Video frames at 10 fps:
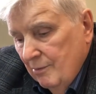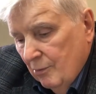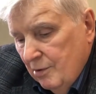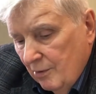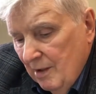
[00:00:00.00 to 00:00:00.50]

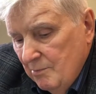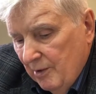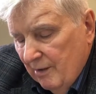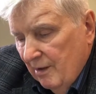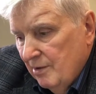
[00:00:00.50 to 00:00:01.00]
Ну что там
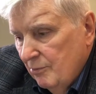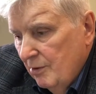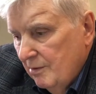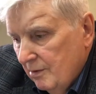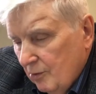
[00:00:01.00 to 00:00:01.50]

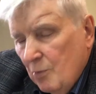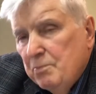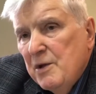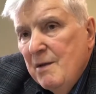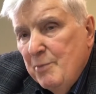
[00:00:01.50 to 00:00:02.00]
произошло?
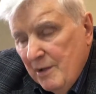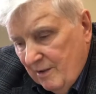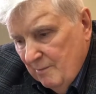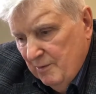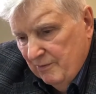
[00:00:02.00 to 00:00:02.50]
Группа
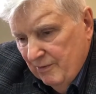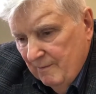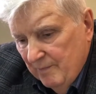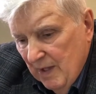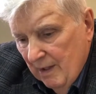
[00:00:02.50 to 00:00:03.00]
епископов
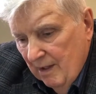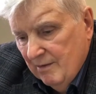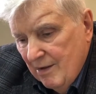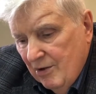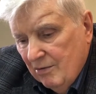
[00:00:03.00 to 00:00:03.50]

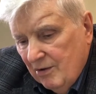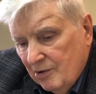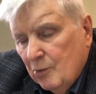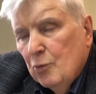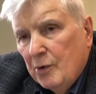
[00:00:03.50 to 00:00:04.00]
из-за чисто
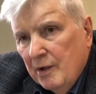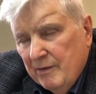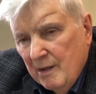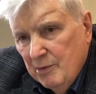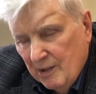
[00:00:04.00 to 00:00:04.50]
шкурных
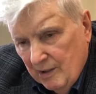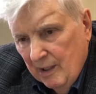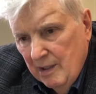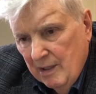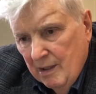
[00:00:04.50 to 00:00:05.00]

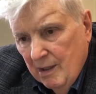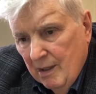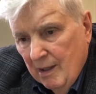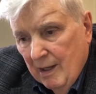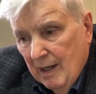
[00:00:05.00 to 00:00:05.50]
соображений,
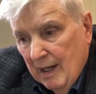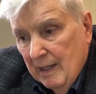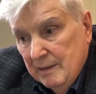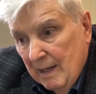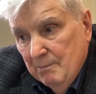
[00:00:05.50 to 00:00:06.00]

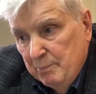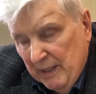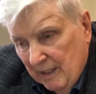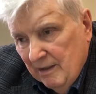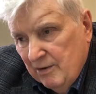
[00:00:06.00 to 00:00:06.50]
а там
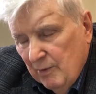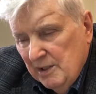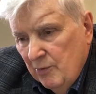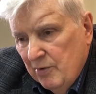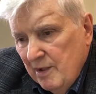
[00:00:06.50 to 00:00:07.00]
порядок
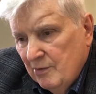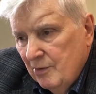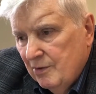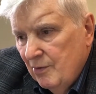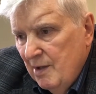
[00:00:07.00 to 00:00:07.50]
сложился
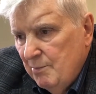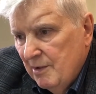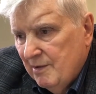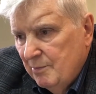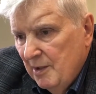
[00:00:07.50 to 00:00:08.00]
такой, что
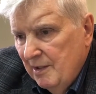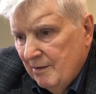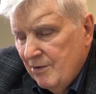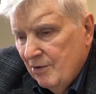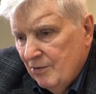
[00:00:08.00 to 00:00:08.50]
епископы, они
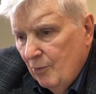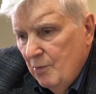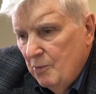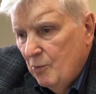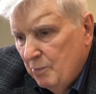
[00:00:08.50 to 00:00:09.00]

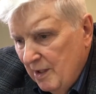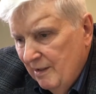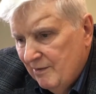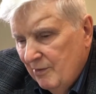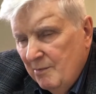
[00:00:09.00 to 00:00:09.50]
зачастую
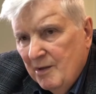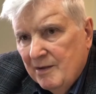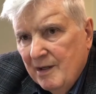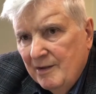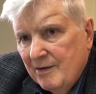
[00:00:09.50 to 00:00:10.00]
покупали свои
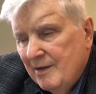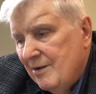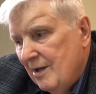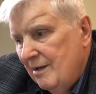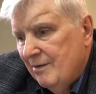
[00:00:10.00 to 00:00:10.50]
места,
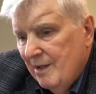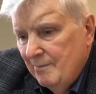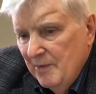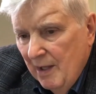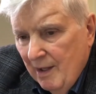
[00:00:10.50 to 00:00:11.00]
назначались там